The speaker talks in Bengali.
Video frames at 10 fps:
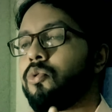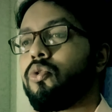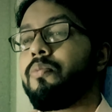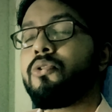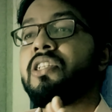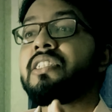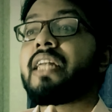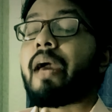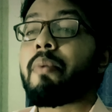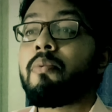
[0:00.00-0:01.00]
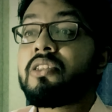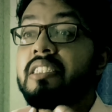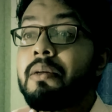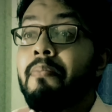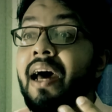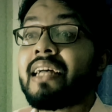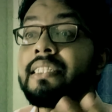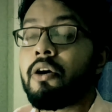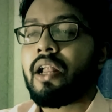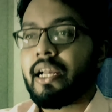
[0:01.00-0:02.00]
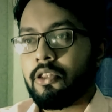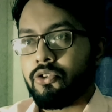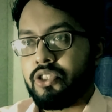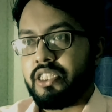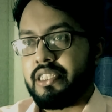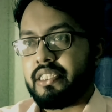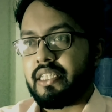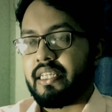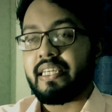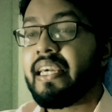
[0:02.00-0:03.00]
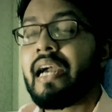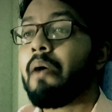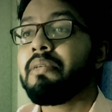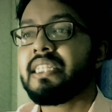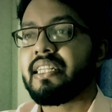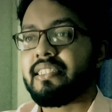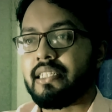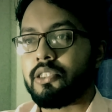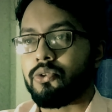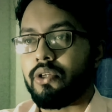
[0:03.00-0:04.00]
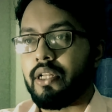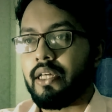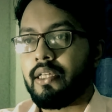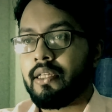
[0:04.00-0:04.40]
তুই বুঝিস না আমি বলছি যে মারা যাওয়ার আগে তোর শেষ ইচ্ছা কি কি খাবি সেটা জিজ্ঞেস করিনি